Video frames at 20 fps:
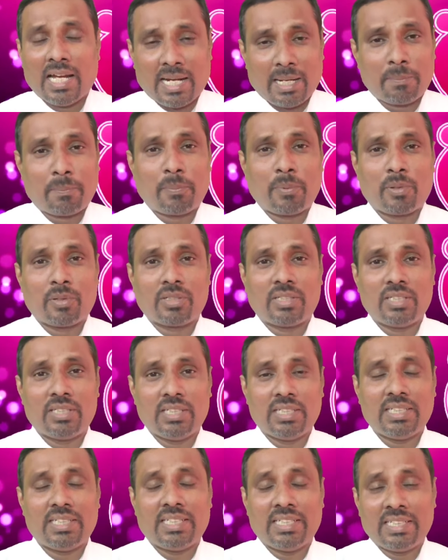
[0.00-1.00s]
அப்பொழுது
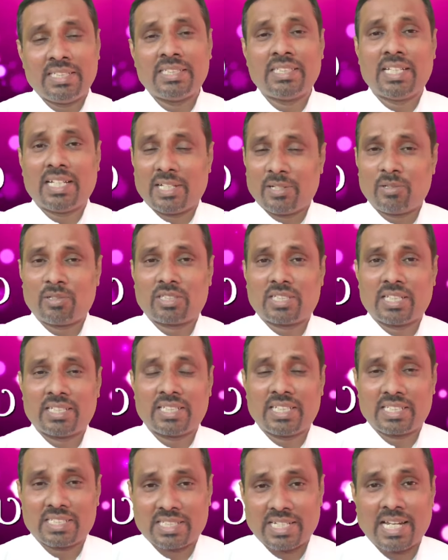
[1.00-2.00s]
இந்த
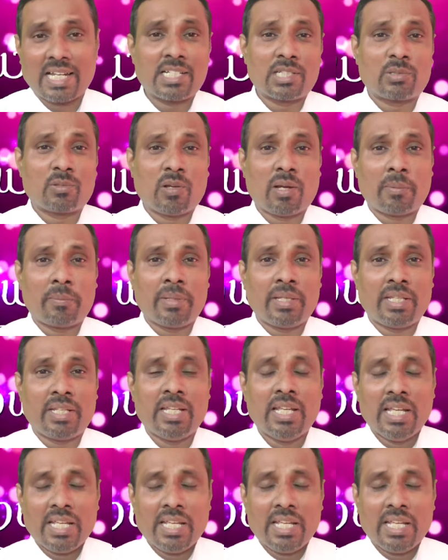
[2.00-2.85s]
அருட்தந்தை ஸ்டான் சுவாமி